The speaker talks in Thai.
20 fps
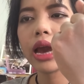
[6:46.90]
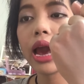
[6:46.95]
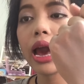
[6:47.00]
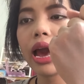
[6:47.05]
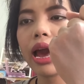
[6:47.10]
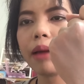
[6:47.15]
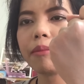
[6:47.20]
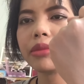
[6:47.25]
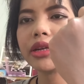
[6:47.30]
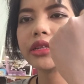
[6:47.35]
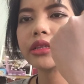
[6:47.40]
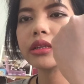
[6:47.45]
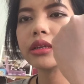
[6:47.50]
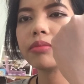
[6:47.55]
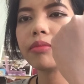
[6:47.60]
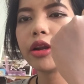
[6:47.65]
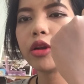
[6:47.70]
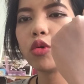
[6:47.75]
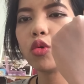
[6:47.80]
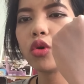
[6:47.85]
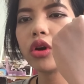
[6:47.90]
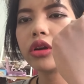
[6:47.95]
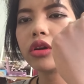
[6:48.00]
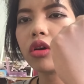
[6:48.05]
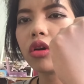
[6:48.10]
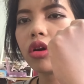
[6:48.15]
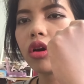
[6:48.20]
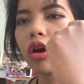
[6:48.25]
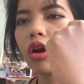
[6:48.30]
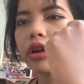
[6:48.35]
หามาซื้อมาดูกัน
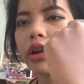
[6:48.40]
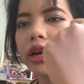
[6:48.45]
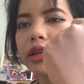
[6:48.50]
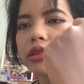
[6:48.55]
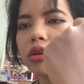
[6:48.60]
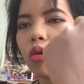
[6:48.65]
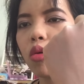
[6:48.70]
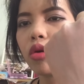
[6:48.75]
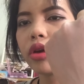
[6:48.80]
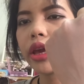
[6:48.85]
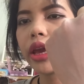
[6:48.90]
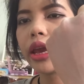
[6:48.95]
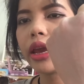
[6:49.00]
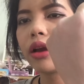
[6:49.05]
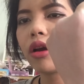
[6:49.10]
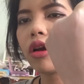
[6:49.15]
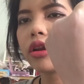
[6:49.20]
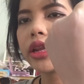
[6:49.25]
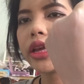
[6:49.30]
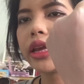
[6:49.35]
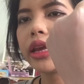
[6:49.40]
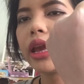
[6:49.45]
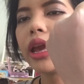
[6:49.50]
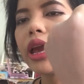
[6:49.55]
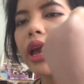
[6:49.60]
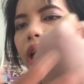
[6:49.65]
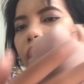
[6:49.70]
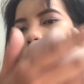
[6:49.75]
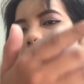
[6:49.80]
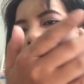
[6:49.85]
เนาะก็น่าจะโอเคก็นี่
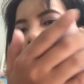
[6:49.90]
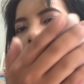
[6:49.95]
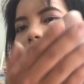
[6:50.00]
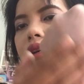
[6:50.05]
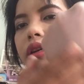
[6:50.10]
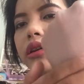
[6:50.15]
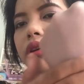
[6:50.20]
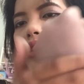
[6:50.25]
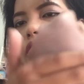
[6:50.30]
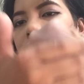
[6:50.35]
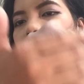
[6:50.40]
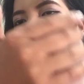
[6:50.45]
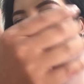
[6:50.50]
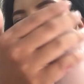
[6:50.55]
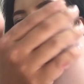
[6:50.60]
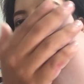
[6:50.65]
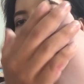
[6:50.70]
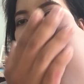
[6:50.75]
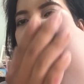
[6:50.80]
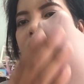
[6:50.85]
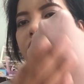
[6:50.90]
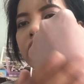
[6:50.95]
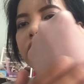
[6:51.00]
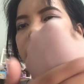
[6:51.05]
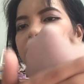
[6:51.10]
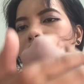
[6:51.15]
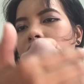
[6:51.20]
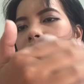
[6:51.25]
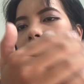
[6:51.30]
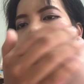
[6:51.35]
อันนี้คือฟินิช
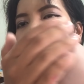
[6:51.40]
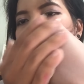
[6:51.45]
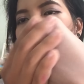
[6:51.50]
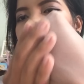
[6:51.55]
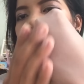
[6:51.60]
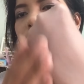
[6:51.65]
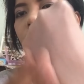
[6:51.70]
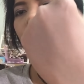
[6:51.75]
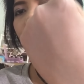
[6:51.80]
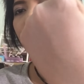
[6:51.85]
ที่มันซึม